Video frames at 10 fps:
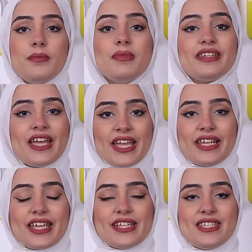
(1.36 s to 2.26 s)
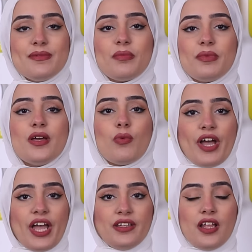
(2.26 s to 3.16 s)
من داخل الكتيبة
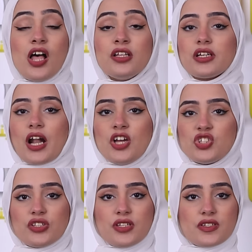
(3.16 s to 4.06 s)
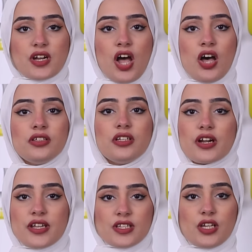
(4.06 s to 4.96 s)
101 أخطر 10 تصريحات
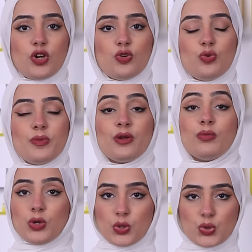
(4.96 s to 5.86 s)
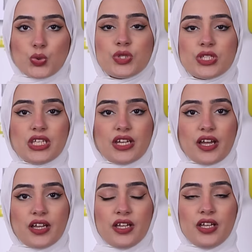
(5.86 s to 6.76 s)
لرئيس الحكومة بخصوص
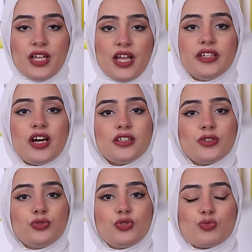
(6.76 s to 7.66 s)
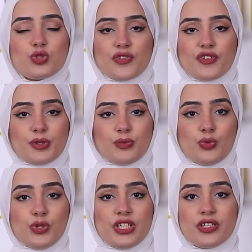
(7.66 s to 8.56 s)
سيناء النهارده الدكتور مصطفى
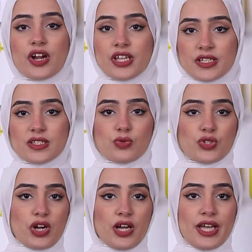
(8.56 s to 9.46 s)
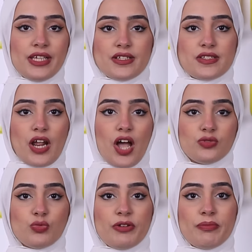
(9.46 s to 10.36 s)
مدبولي رئيس الوزراء قال
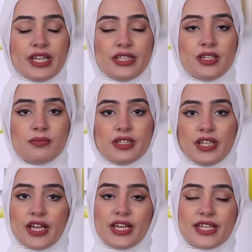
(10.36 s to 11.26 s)
تصريحات مهمه جدا من داخل